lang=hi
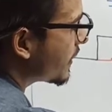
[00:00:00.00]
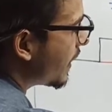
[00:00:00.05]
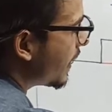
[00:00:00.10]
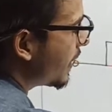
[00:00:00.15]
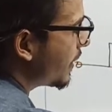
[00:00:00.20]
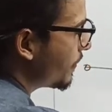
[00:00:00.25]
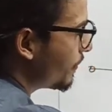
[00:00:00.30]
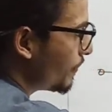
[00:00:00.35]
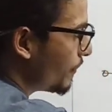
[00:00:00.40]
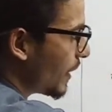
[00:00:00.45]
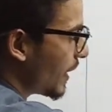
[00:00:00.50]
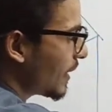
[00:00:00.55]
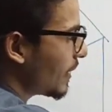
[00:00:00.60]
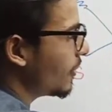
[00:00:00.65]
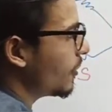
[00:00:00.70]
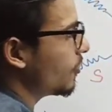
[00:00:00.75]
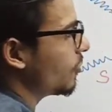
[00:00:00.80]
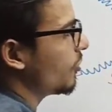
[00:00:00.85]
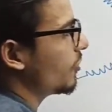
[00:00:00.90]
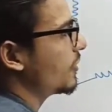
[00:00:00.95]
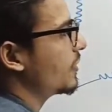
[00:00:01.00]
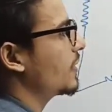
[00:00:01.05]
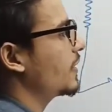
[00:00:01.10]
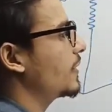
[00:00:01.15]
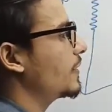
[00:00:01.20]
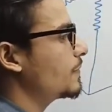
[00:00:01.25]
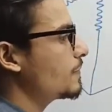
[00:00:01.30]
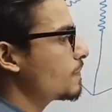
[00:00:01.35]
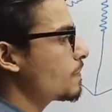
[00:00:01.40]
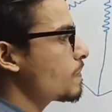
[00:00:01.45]
क्या है पैरेलल ऑर्डर
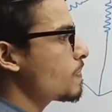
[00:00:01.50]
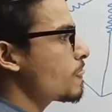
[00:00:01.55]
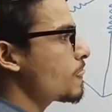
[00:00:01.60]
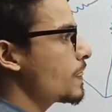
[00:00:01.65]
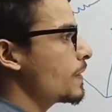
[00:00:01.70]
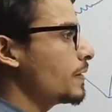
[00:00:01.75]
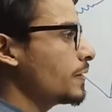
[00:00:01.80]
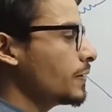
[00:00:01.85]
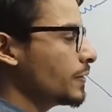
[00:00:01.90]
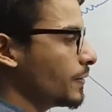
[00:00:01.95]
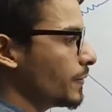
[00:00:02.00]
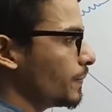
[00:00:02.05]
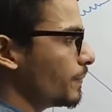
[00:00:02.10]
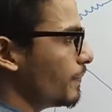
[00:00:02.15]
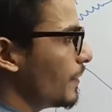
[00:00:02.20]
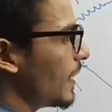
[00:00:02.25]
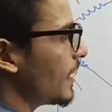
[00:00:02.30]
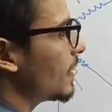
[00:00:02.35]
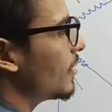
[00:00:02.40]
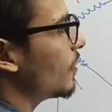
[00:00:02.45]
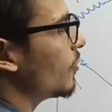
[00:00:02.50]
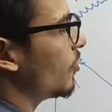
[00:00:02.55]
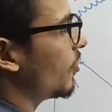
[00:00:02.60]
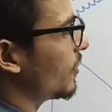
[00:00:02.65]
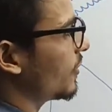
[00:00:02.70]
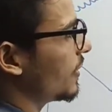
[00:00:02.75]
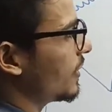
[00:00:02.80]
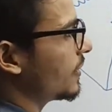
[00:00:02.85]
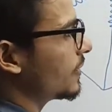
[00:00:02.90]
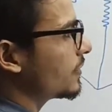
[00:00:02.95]
है पैरेलल
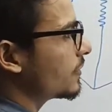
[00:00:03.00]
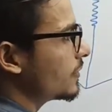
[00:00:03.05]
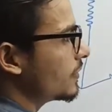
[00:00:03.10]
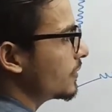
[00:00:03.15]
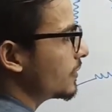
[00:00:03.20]
ऑर्डर है